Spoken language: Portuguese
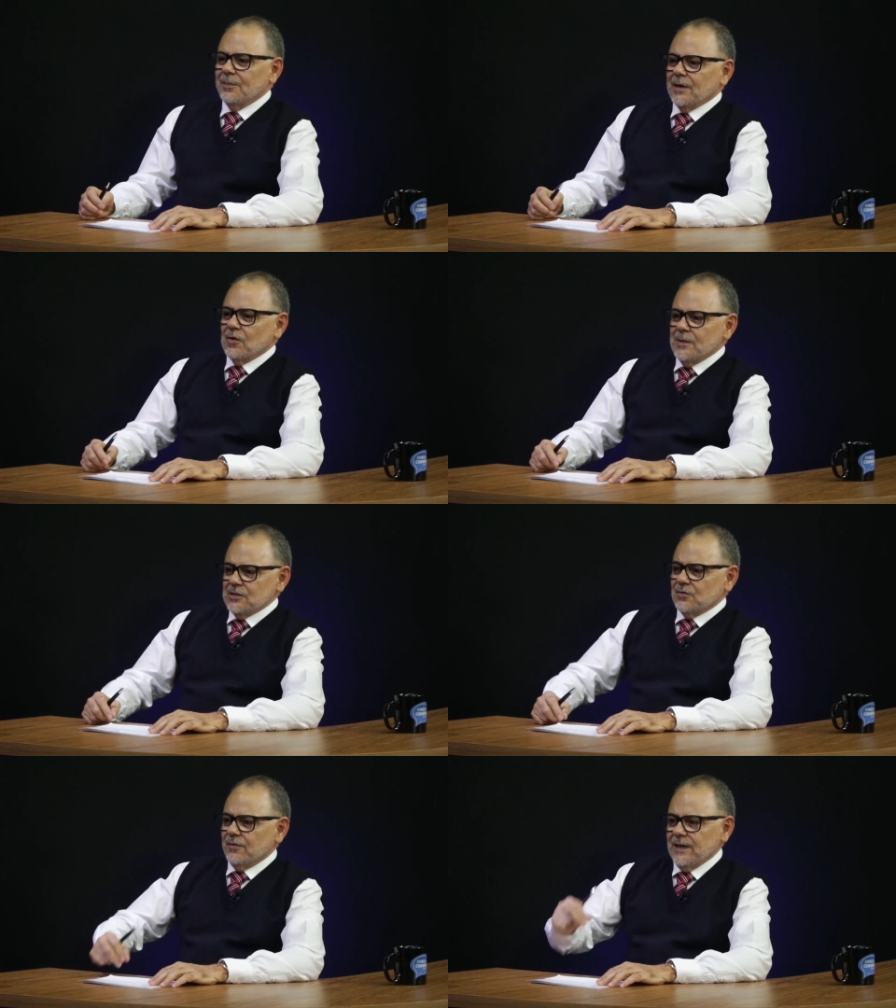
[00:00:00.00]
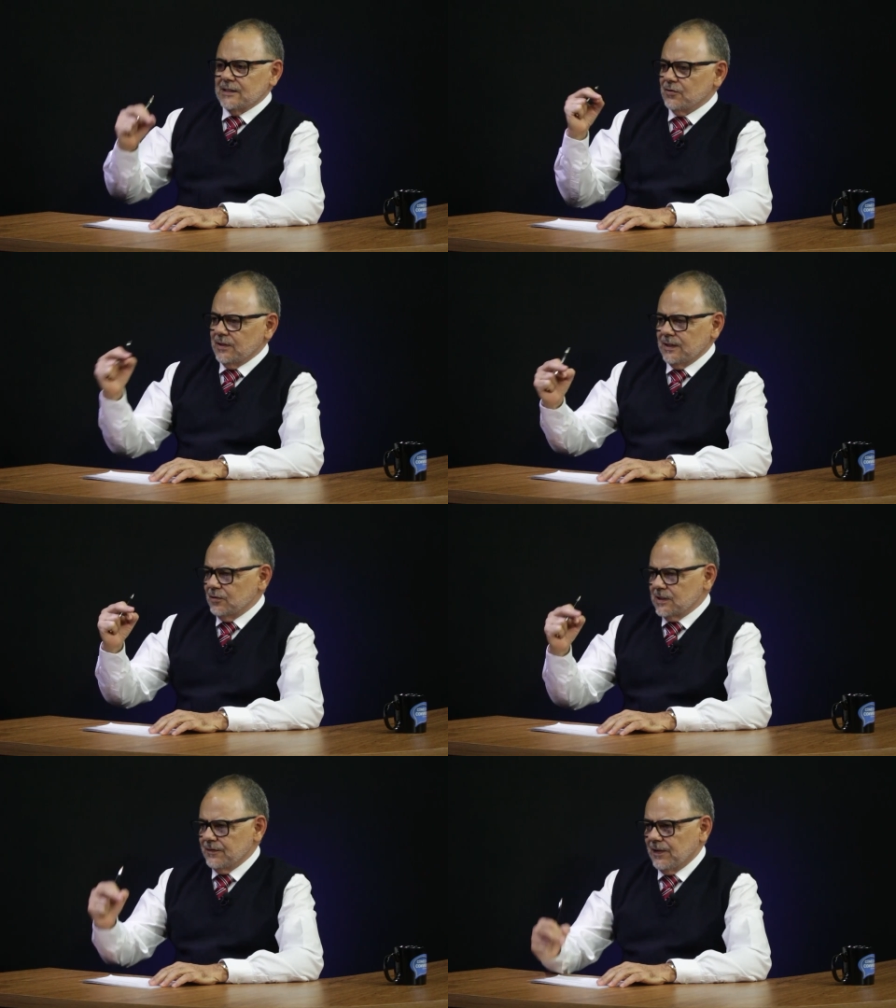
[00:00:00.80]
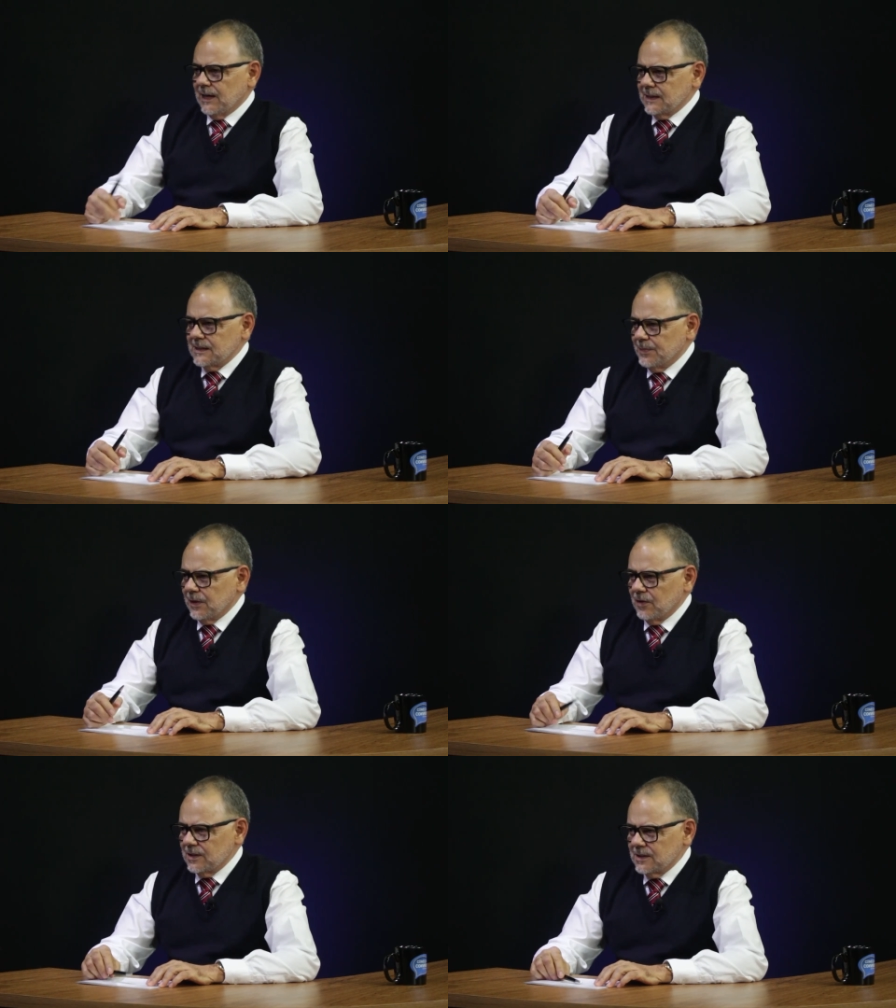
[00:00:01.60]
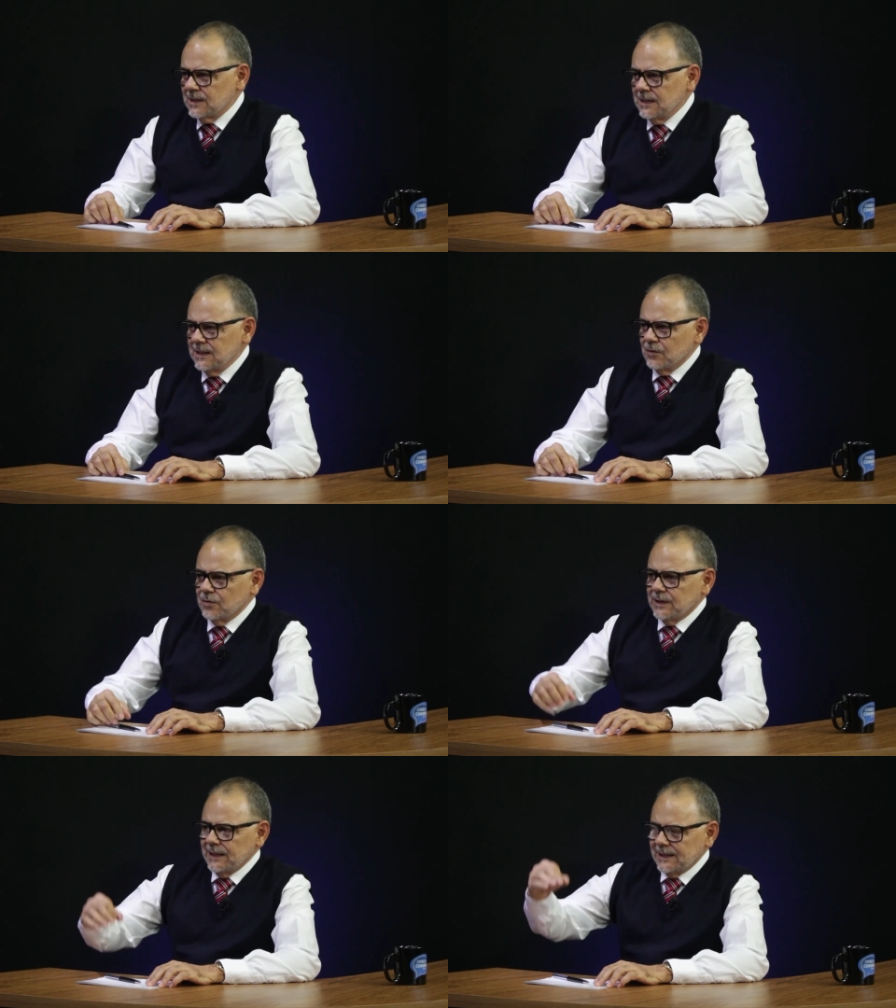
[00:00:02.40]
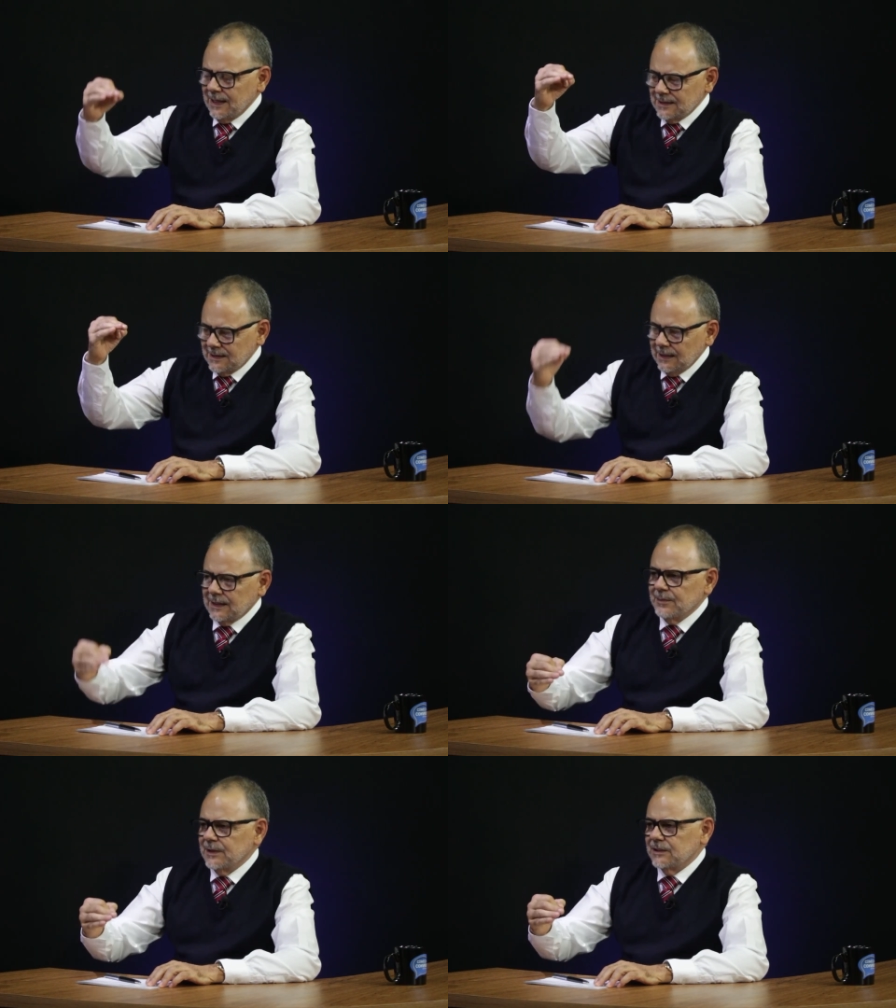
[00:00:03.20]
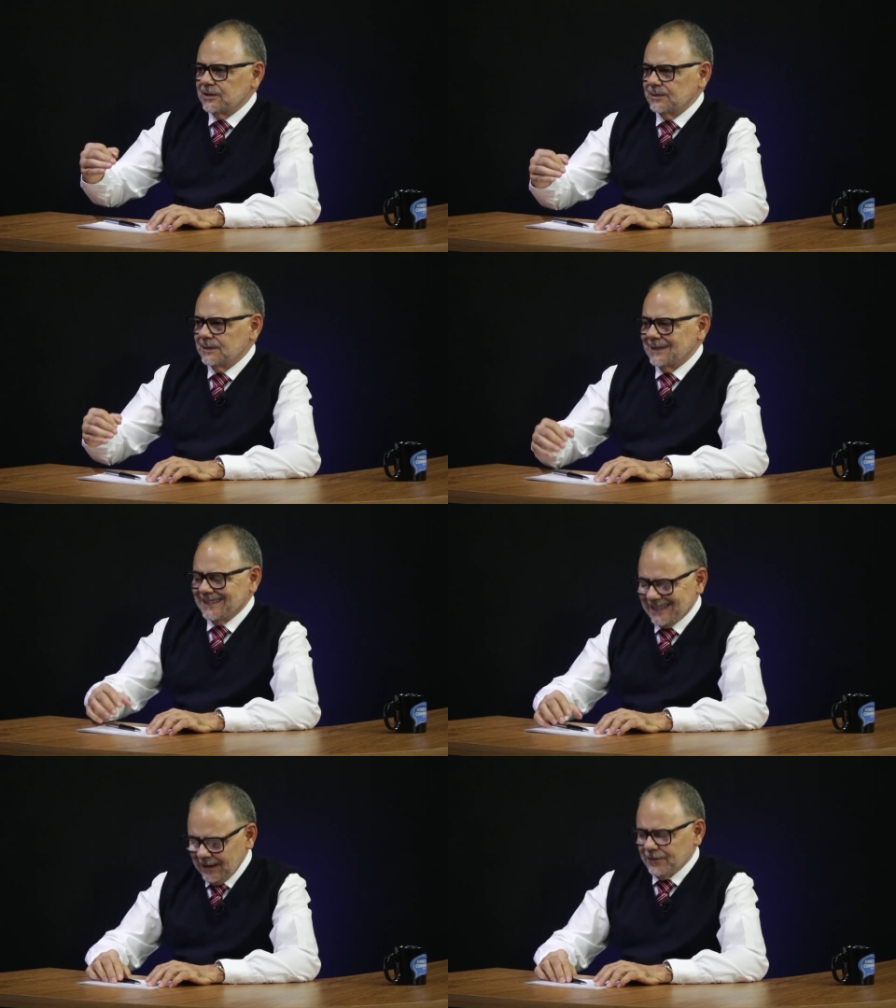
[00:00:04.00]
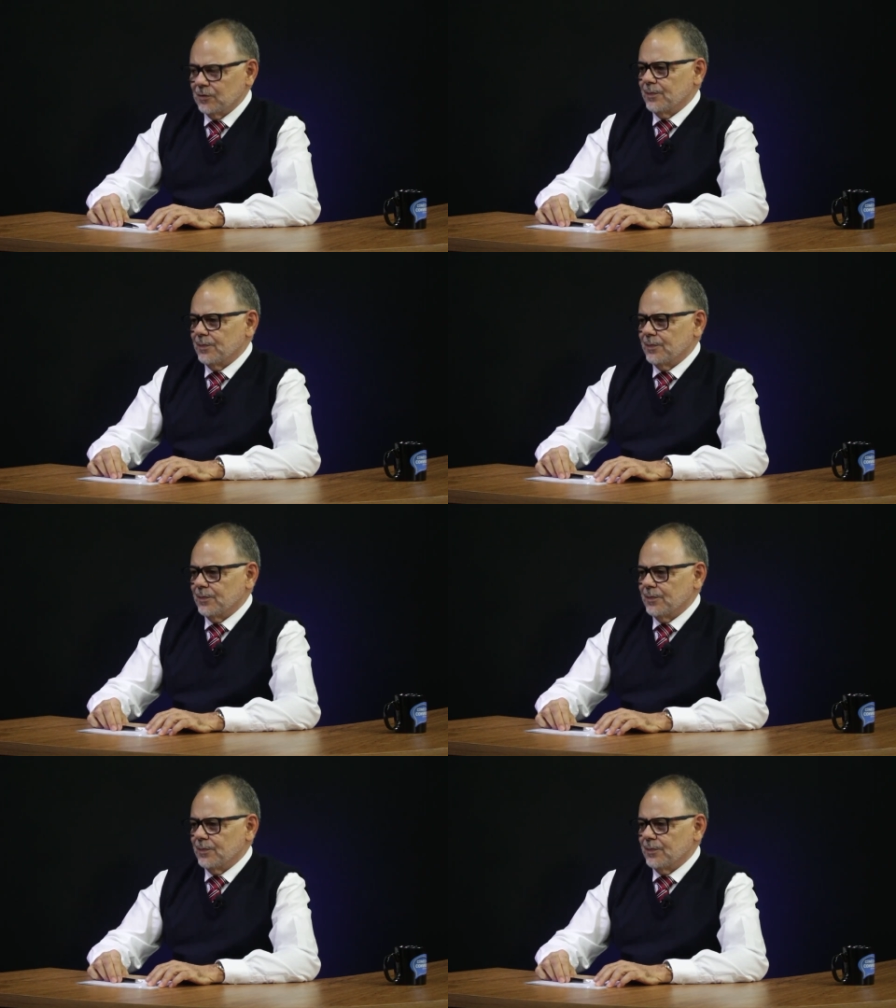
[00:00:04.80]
E para começo de conversa, eu queria que você falasse para nós o que é exatamente tráfego